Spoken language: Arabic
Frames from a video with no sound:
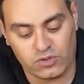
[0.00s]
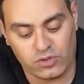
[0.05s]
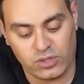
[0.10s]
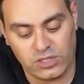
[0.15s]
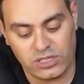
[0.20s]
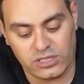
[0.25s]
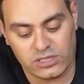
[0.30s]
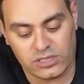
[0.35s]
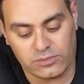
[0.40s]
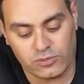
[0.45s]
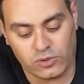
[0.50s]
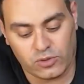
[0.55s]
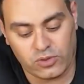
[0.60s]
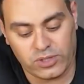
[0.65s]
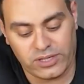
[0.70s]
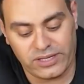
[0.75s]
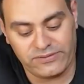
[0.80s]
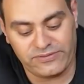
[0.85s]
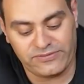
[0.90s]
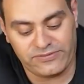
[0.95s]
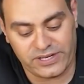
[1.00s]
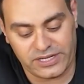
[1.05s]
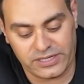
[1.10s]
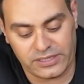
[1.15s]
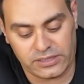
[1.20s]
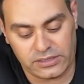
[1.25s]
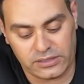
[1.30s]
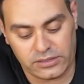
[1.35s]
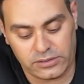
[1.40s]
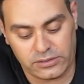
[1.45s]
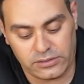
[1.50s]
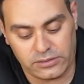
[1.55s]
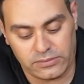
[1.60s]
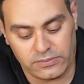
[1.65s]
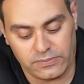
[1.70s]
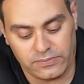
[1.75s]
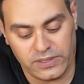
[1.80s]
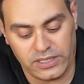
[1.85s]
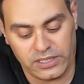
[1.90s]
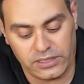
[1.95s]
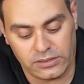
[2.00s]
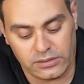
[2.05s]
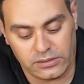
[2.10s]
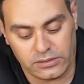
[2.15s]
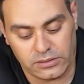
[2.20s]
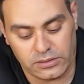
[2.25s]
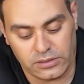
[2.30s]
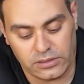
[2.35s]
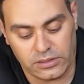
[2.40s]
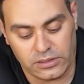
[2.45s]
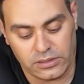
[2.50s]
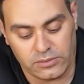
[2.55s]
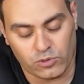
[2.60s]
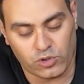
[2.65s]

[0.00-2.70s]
تقول لي طب هو ايه الفرق بين آه،